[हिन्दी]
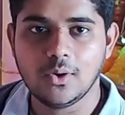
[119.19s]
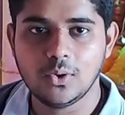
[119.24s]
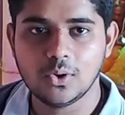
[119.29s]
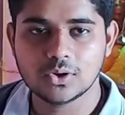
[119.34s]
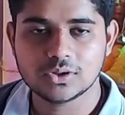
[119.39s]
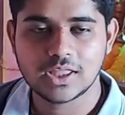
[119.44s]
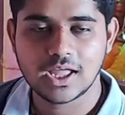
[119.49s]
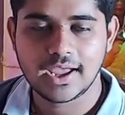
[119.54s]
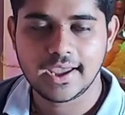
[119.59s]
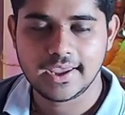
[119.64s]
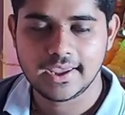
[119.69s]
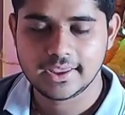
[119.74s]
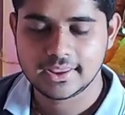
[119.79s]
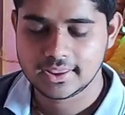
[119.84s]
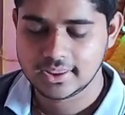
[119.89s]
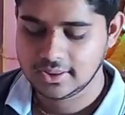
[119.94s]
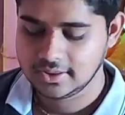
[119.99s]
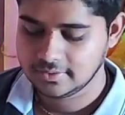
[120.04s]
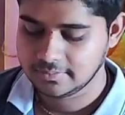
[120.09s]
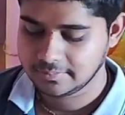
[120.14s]
होता है
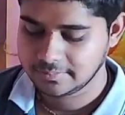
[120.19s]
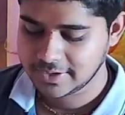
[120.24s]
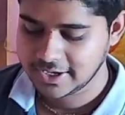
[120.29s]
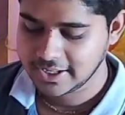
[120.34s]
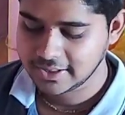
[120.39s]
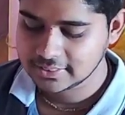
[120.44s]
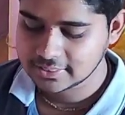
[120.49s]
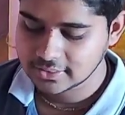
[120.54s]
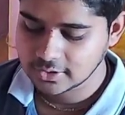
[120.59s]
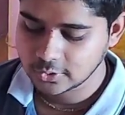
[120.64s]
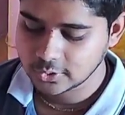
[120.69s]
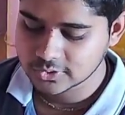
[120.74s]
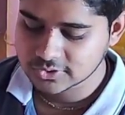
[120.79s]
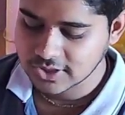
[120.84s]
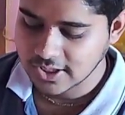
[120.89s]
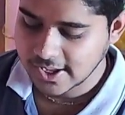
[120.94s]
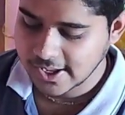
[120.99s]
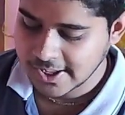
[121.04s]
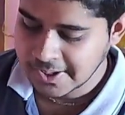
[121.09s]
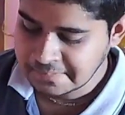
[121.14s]
कि प्रयत्न
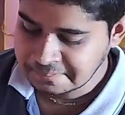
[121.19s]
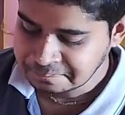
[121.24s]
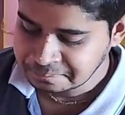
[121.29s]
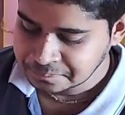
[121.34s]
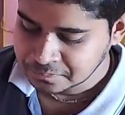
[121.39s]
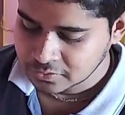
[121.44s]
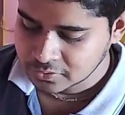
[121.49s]
होता है